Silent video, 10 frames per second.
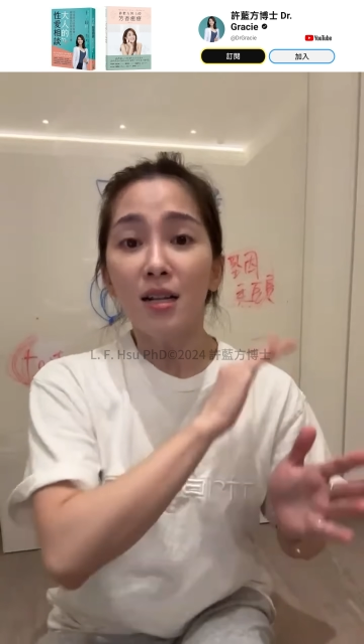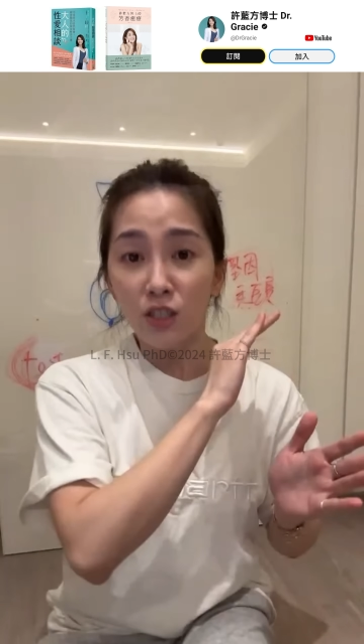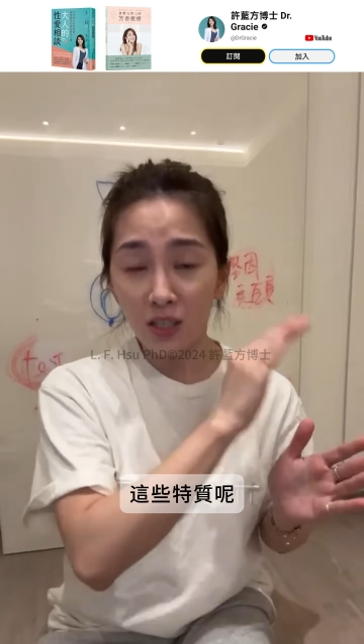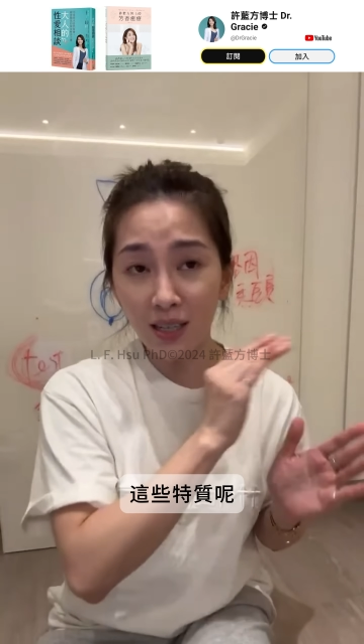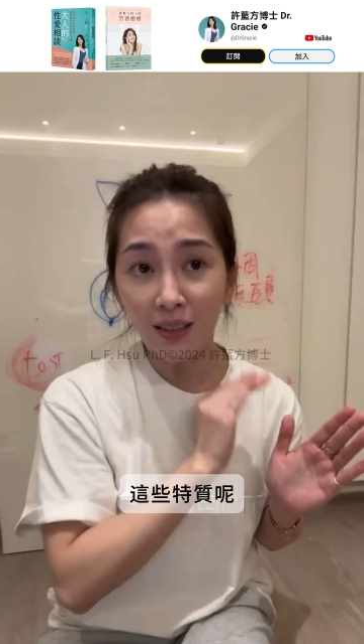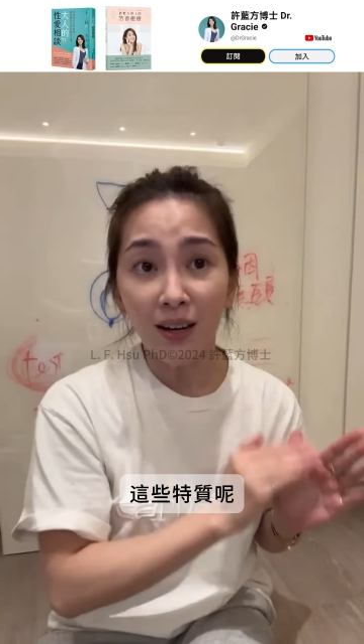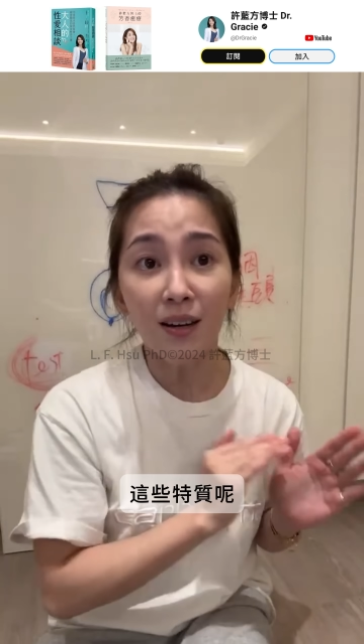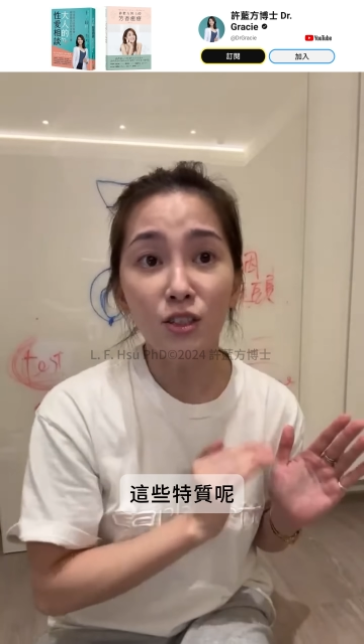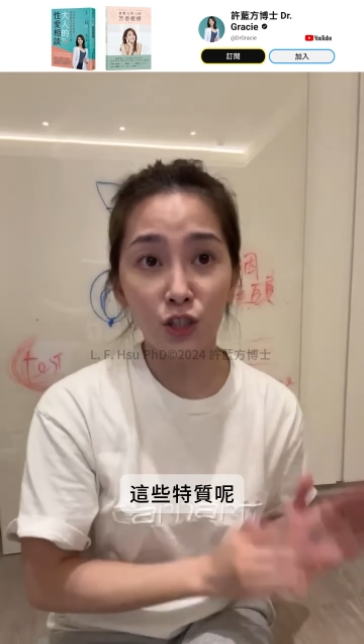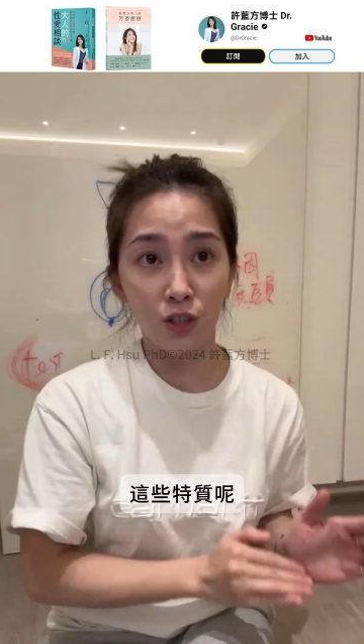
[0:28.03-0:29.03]
这些
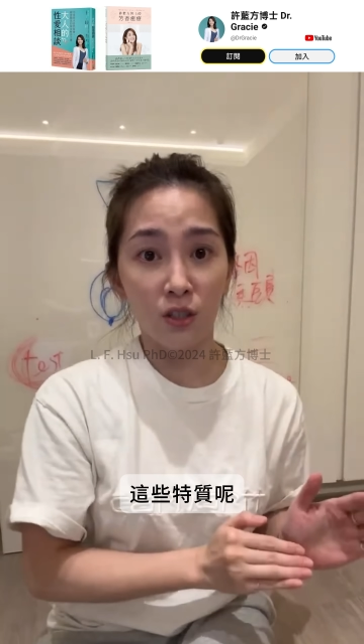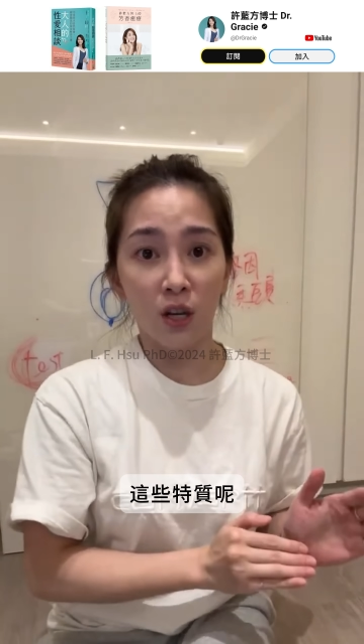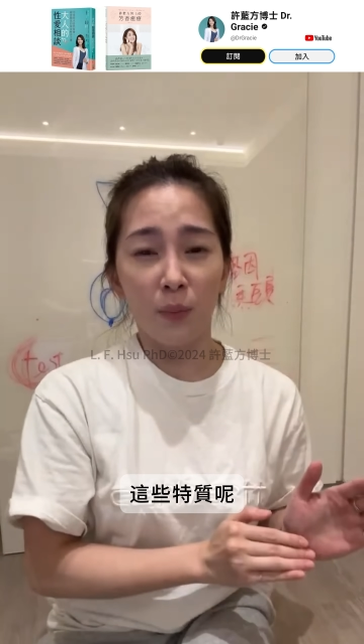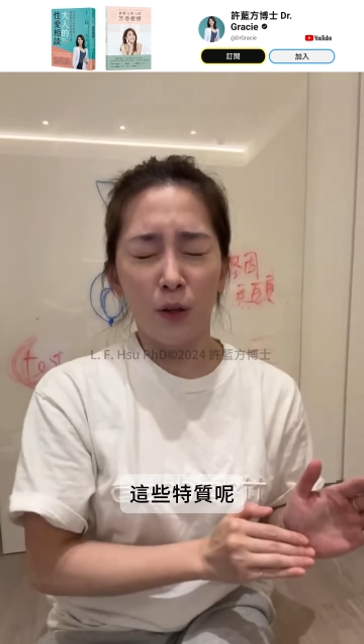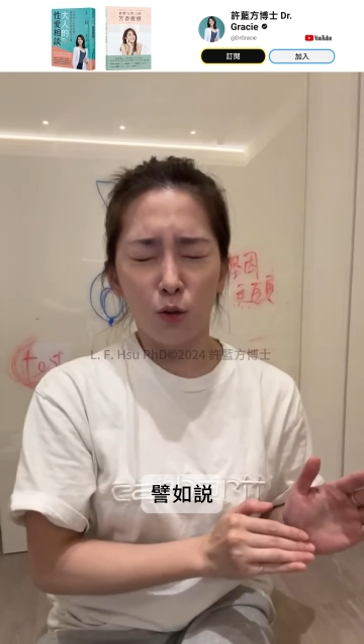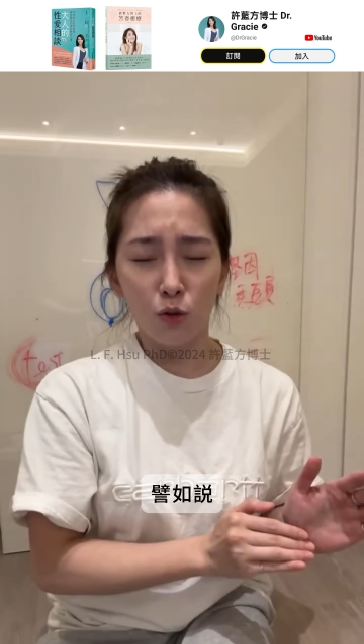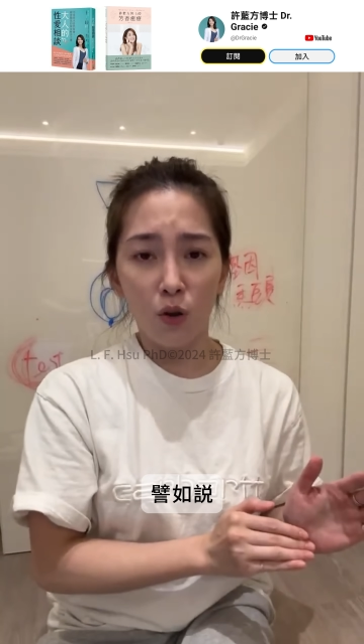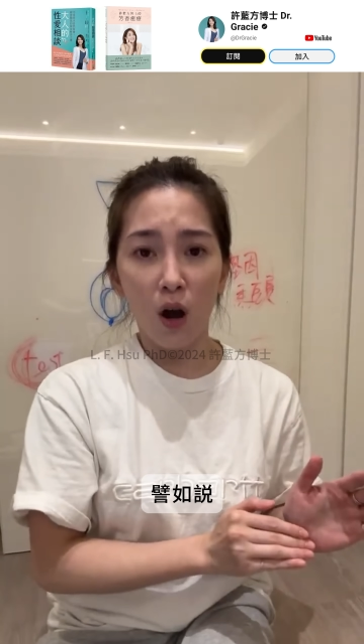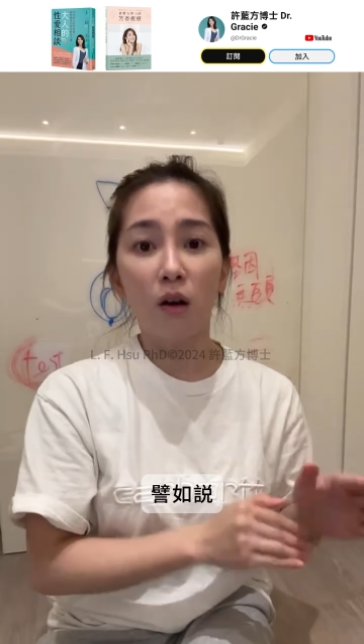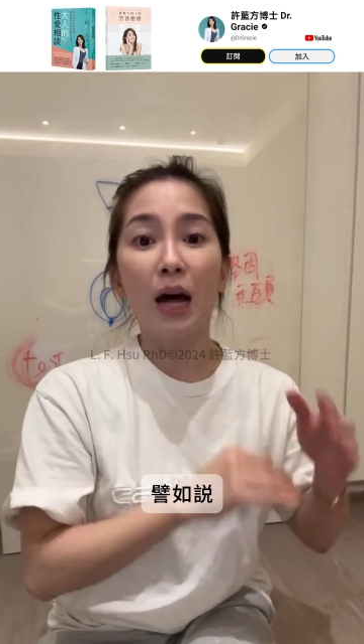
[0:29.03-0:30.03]
特质呢，比如
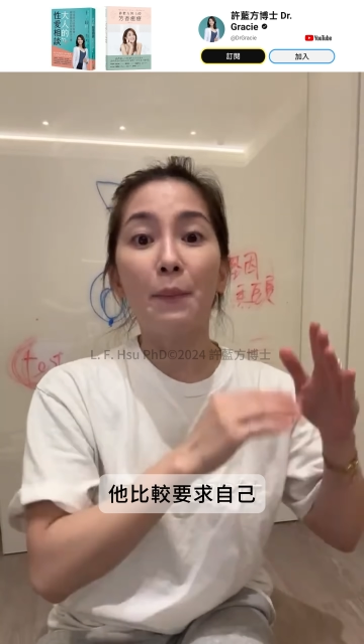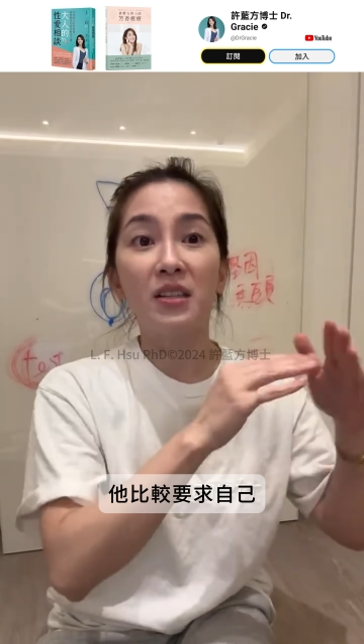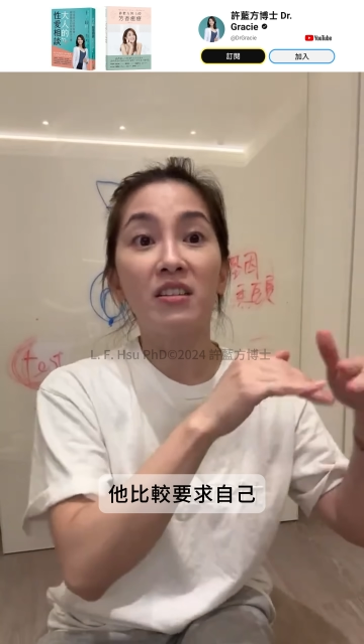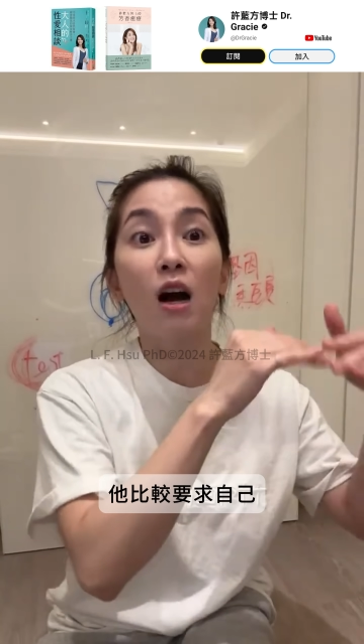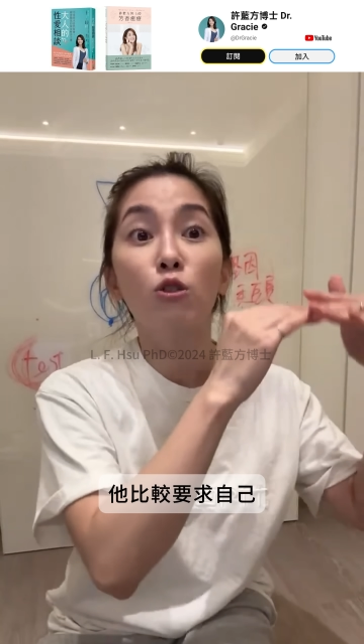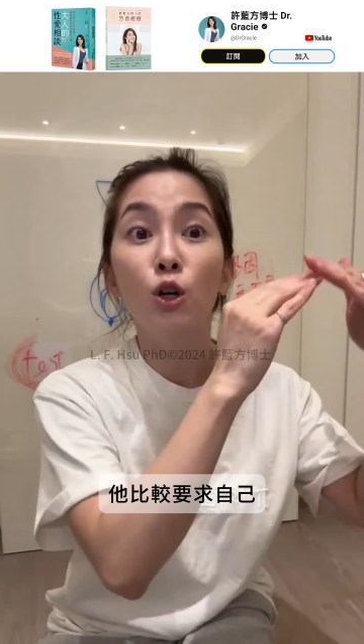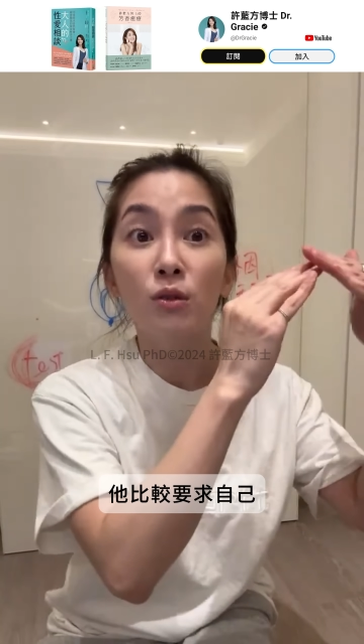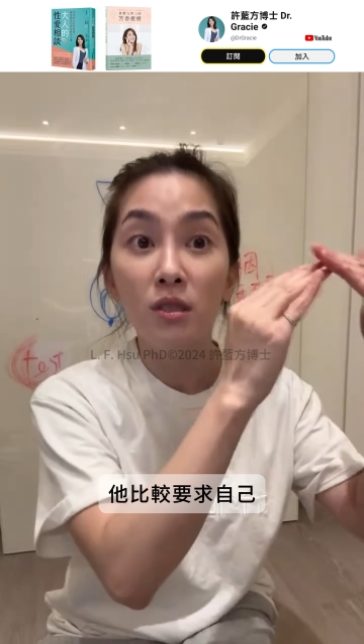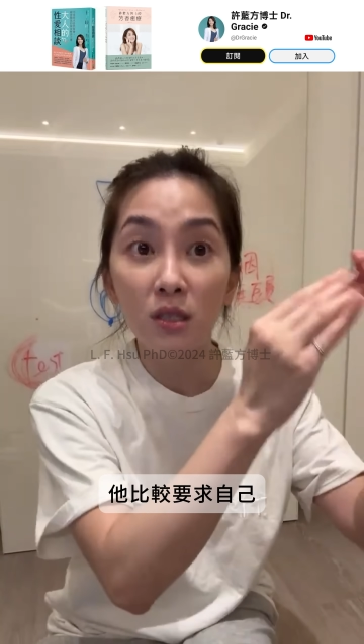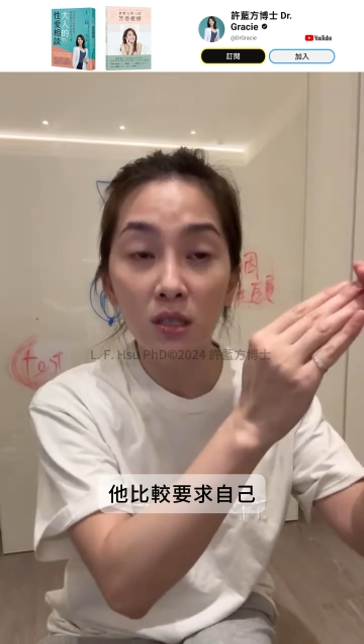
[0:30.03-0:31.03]
说哦，他比较要求
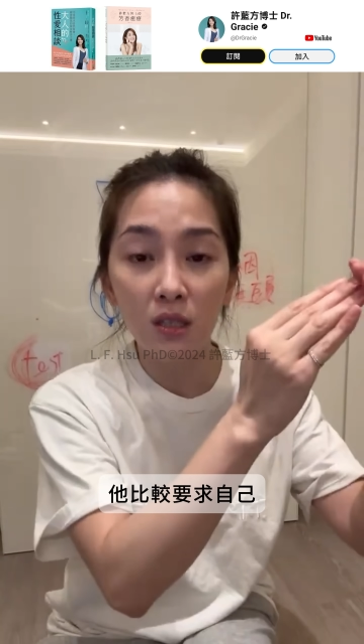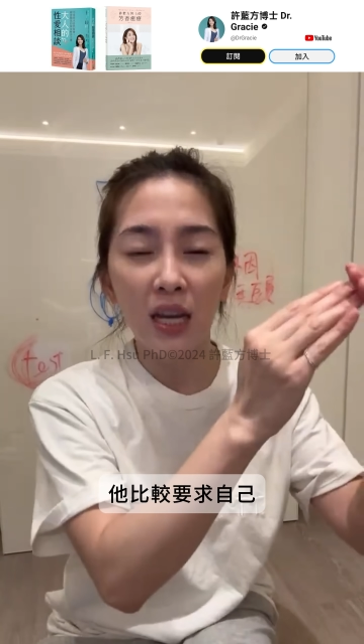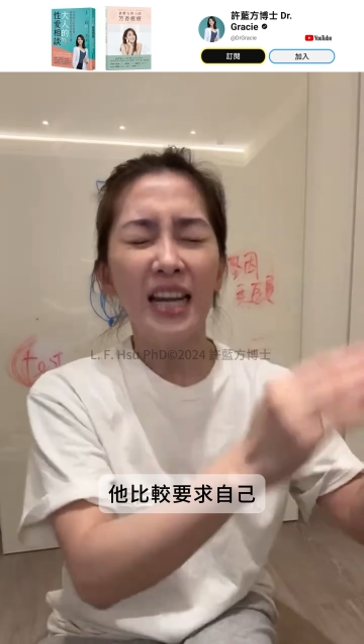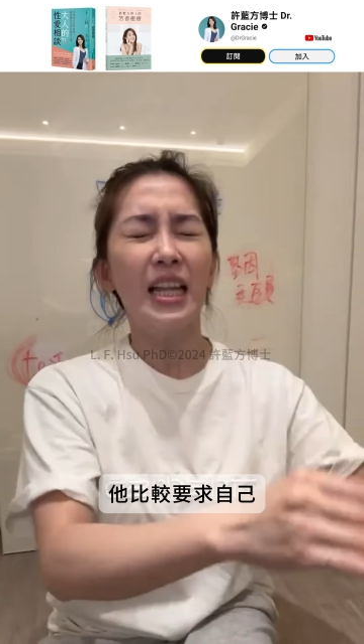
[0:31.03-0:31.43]
自己，